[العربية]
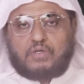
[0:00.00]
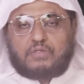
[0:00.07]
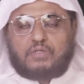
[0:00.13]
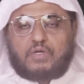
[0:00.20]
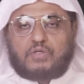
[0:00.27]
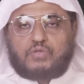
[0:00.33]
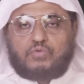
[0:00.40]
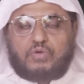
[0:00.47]

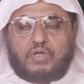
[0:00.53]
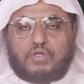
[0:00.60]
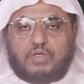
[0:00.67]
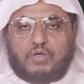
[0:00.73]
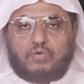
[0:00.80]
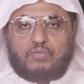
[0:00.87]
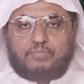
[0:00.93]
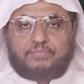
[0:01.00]
درسنا
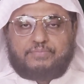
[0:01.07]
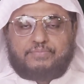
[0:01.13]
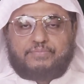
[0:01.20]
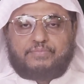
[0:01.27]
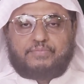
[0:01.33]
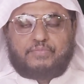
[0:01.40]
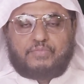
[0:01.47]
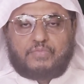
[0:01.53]
اليوم
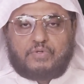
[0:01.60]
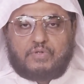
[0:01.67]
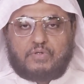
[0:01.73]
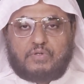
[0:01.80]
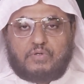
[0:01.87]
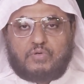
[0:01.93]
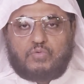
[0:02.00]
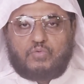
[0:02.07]

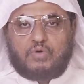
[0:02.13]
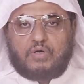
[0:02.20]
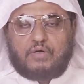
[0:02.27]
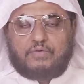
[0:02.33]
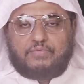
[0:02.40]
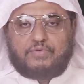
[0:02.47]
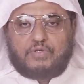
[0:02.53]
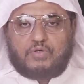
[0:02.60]

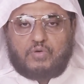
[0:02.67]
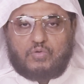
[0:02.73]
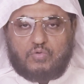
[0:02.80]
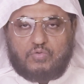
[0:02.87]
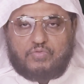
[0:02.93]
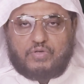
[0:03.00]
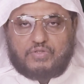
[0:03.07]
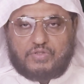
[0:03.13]
هو في
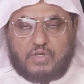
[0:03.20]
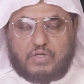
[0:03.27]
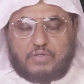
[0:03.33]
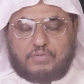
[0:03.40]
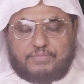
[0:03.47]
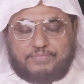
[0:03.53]
حروف الجر